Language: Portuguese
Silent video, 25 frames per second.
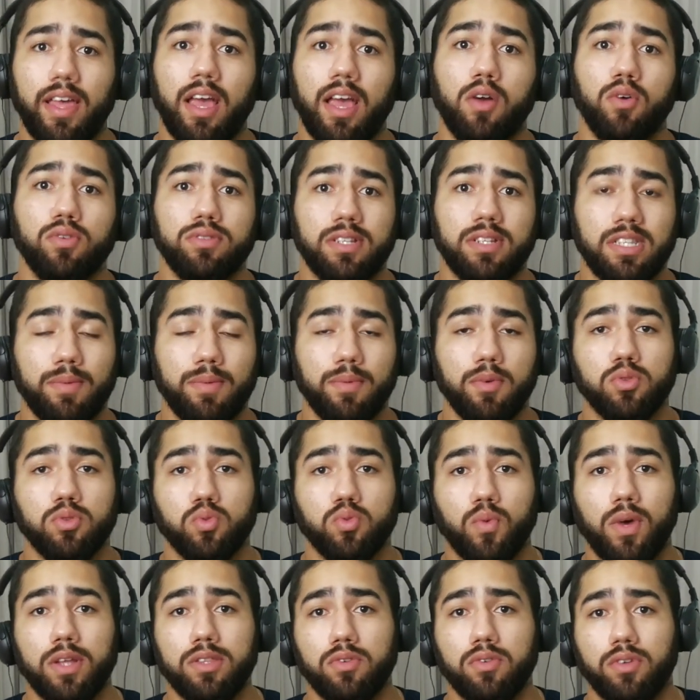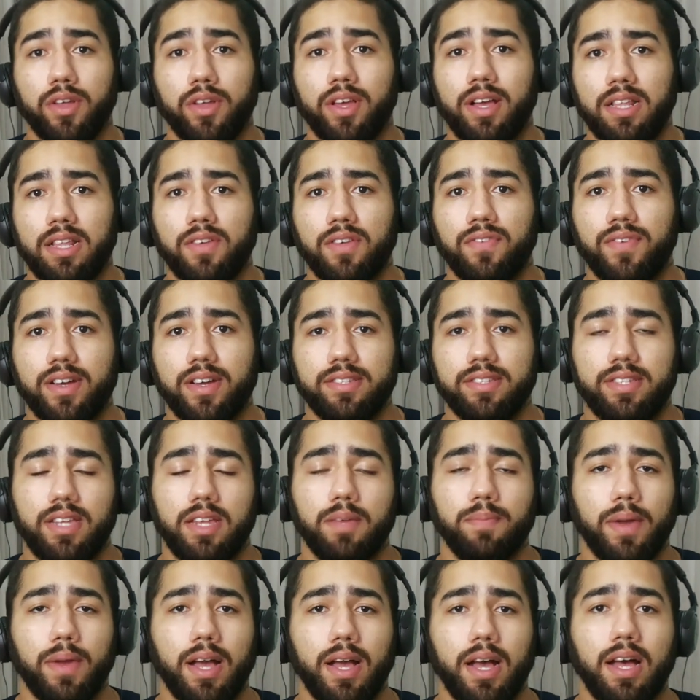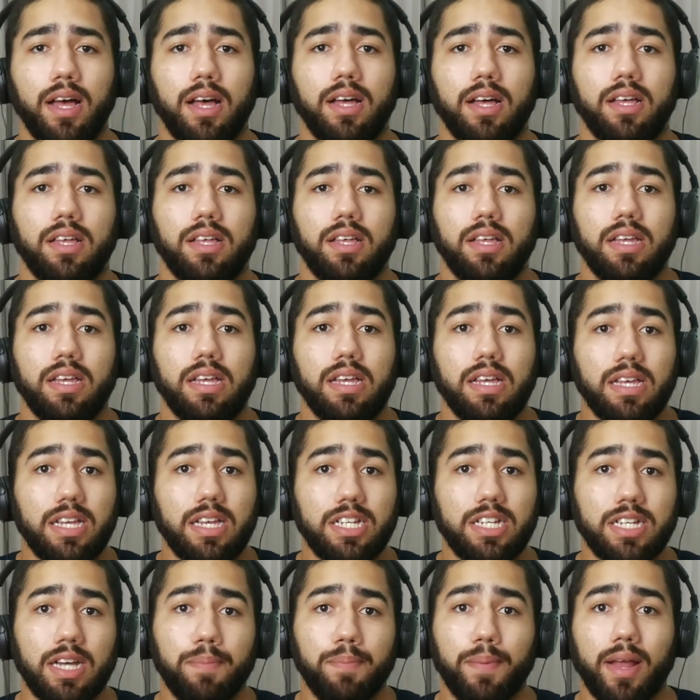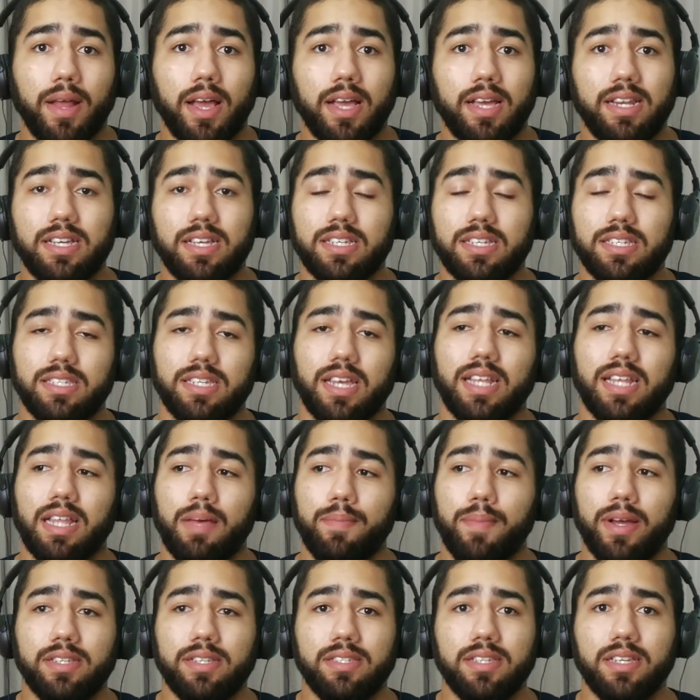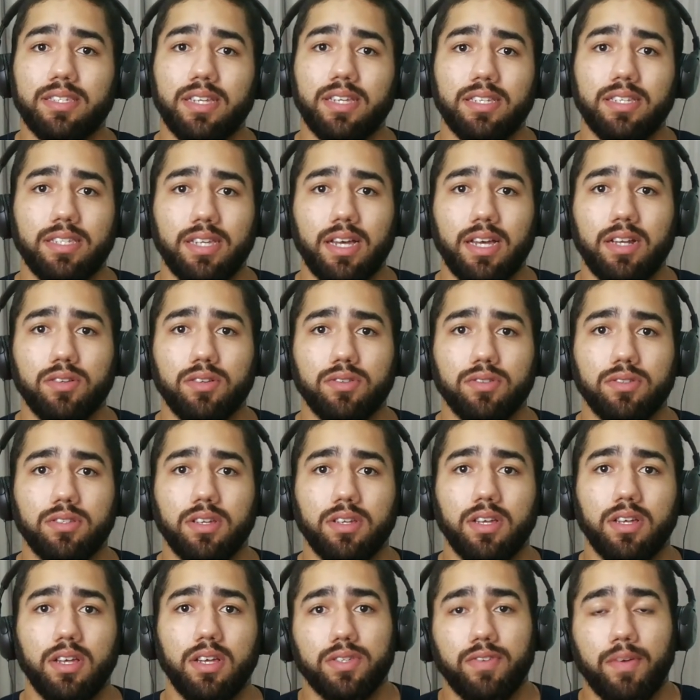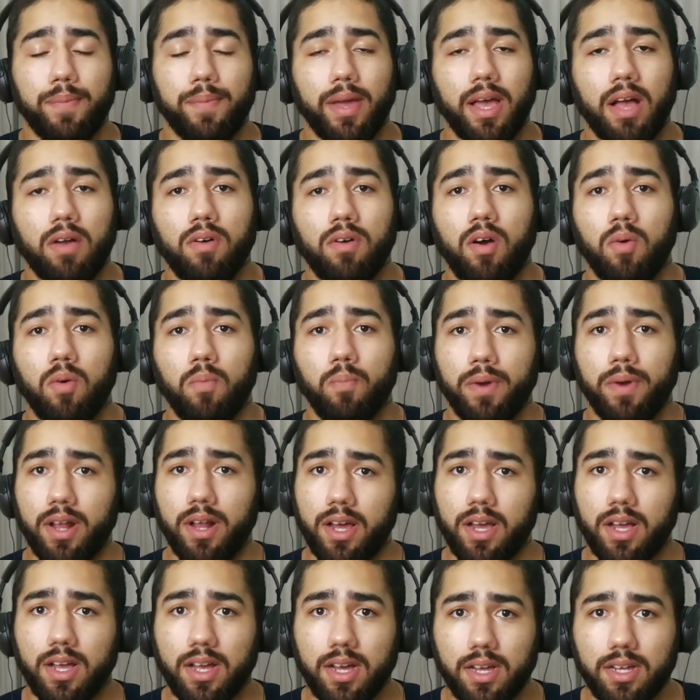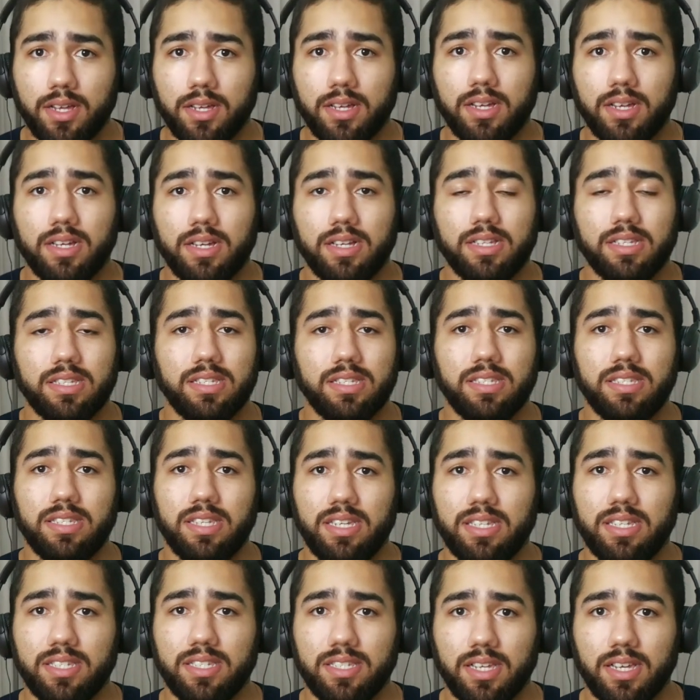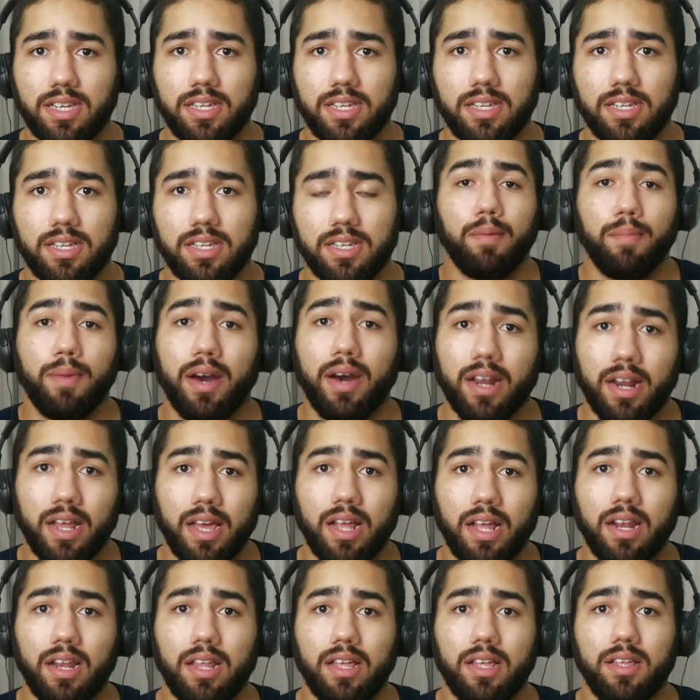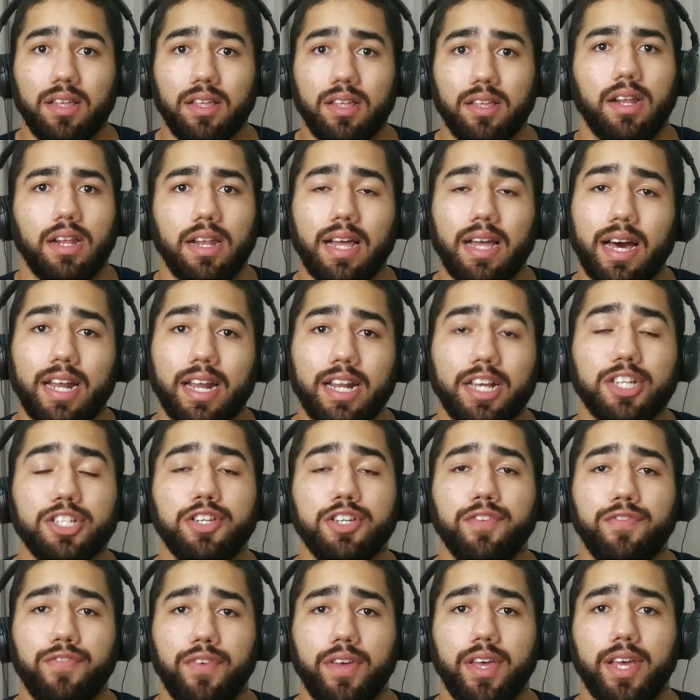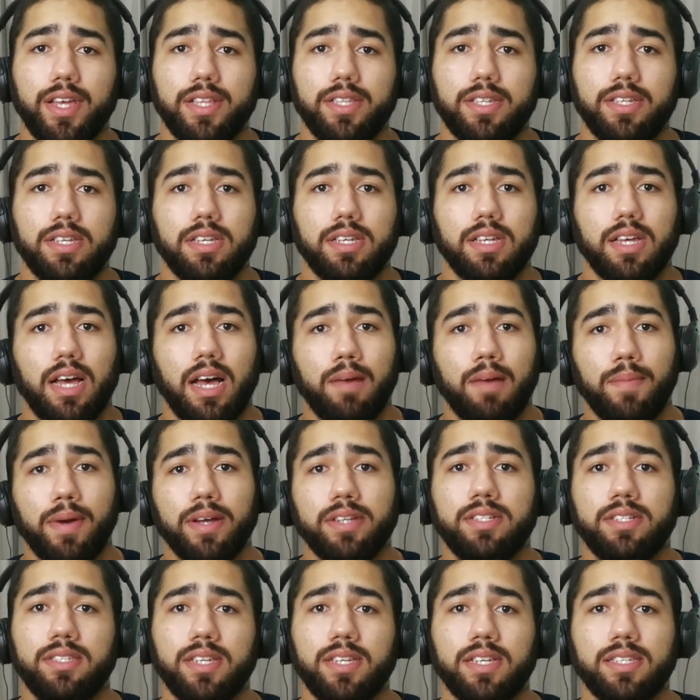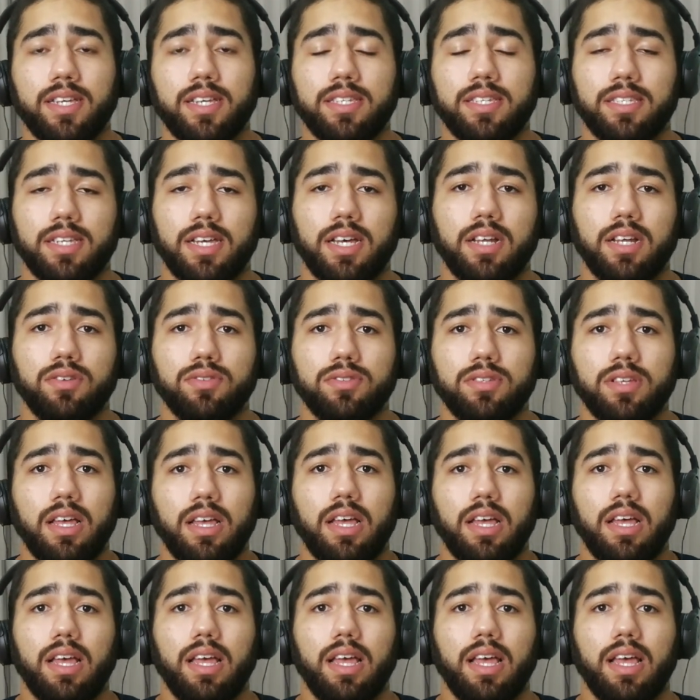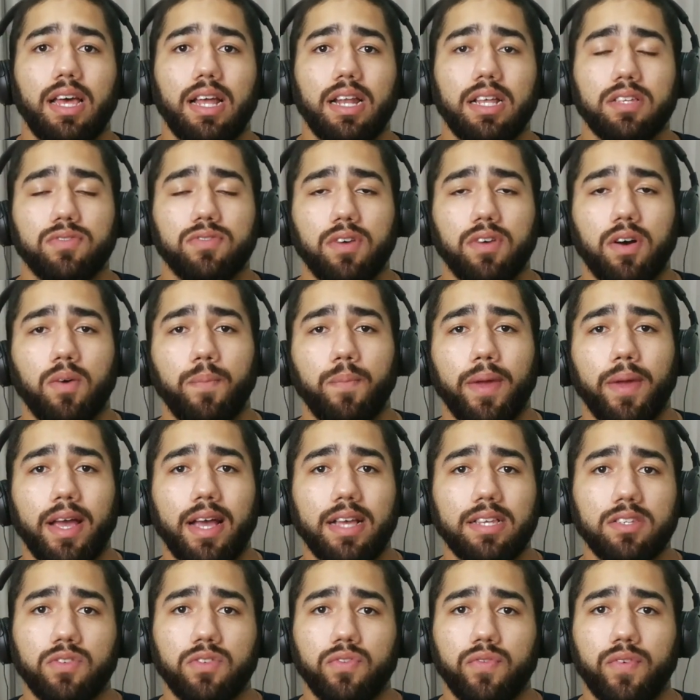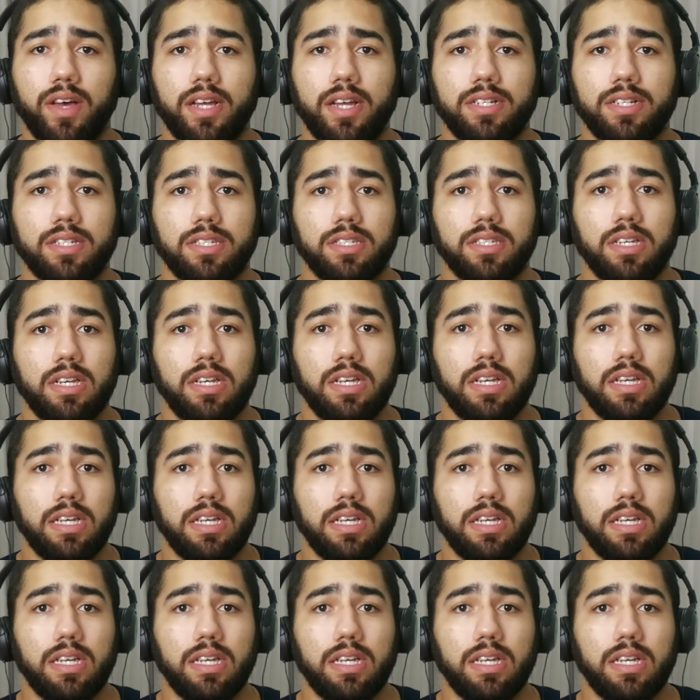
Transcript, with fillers: é, contando também os quatro graus em cada faixa sem tem que pegar. E já para a criançada abaixo de 16 anos, você vai pegar qual? Branca, cinza, amarela, laranja e verde. Abaixo de 16 anos, elas vão pegar essas faixas.